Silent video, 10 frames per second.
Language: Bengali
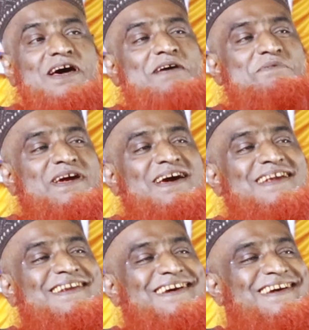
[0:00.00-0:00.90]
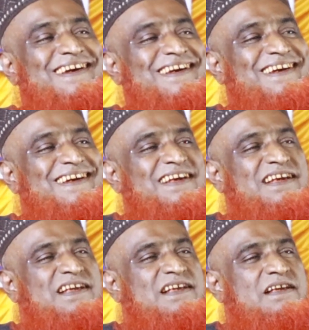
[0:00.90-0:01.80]
দালাগুয়ে খেল
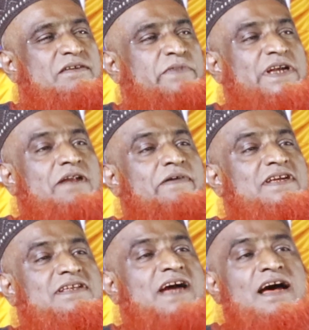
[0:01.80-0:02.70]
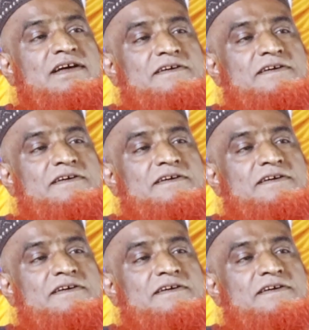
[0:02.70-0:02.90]
বেটার বাসার যা